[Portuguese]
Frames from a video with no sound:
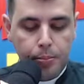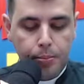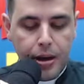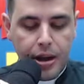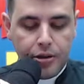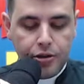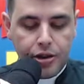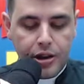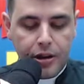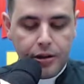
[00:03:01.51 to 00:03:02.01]

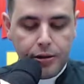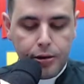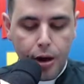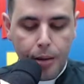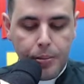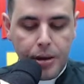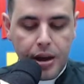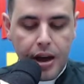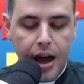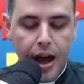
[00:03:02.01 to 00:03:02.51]
Bendize, ó
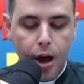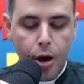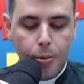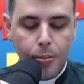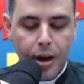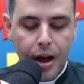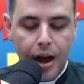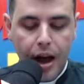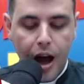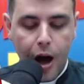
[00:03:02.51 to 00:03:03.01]
minha
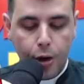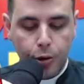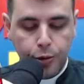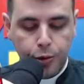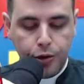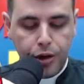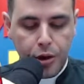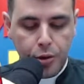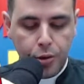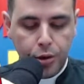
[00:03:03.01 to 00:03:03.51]
alma, ao
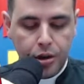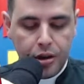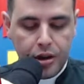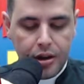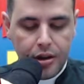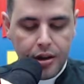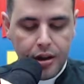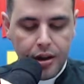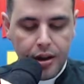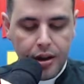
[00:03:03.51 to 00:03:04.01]
Senhor.
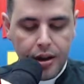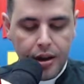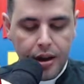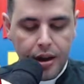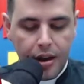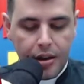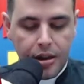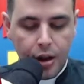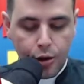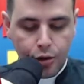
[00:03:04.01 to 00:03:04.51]

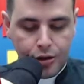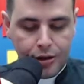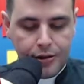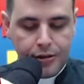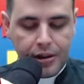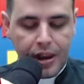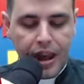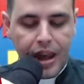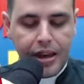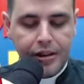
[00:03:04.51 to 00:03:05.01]
Não te
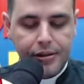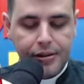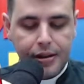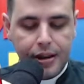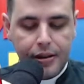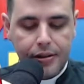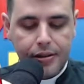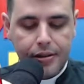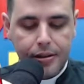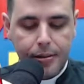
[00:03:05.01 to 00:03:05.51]

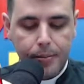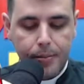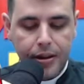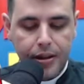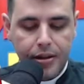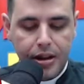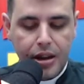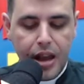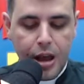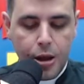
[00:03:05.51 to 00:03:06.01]
esqueças
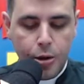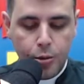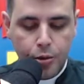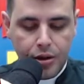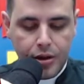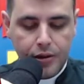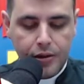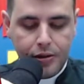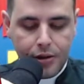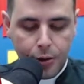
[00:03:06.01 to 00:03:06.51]
de nenhum
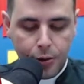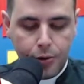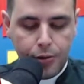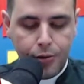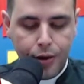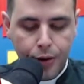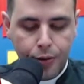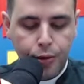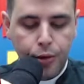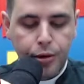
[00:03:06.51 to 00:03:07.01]
de seus
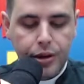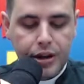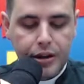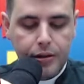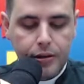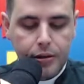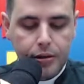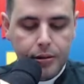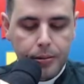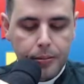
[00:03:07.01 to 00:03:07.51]

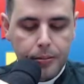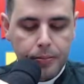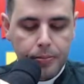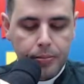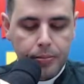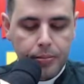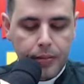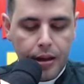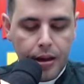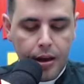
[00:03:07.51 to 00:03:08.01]
favores,
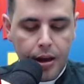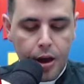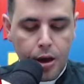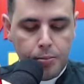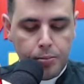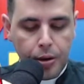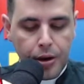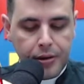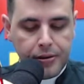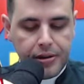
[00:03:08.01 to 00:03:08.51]

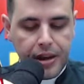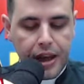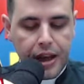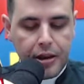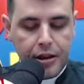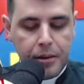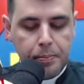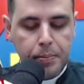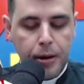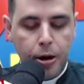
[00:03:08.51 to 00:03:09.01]
pois
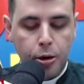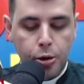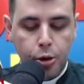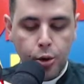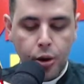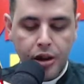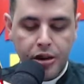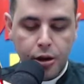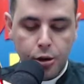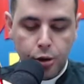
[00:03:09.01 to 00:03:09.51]
ele te
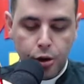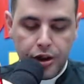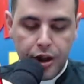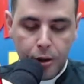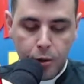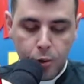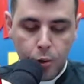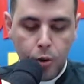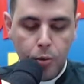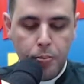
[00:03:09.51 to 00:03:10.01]
perdoa de toda
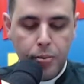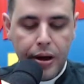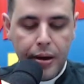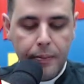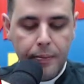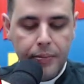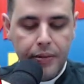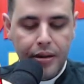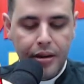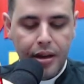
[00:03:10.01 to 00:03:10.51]

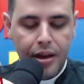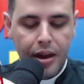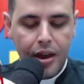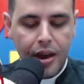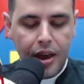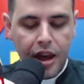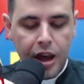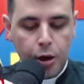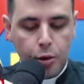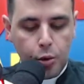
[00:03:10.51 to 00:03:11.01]
culpa
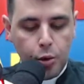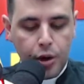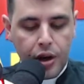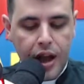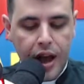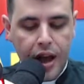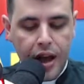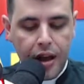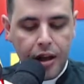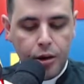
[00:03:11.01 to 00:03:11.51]
e
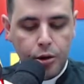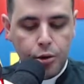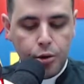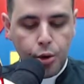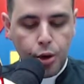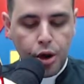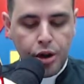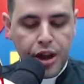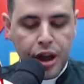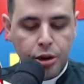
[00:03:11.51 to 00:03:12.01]
cura
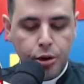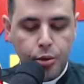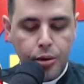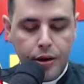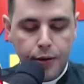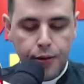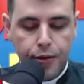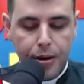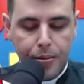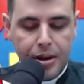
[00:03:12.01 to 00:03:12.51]
toda a tua
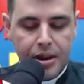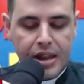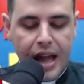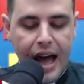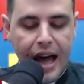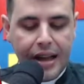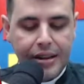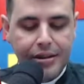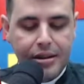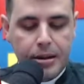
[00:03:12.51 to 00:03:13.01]

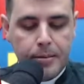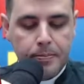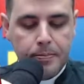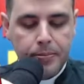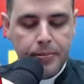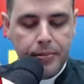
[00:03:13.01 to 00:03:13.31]
enfermidade.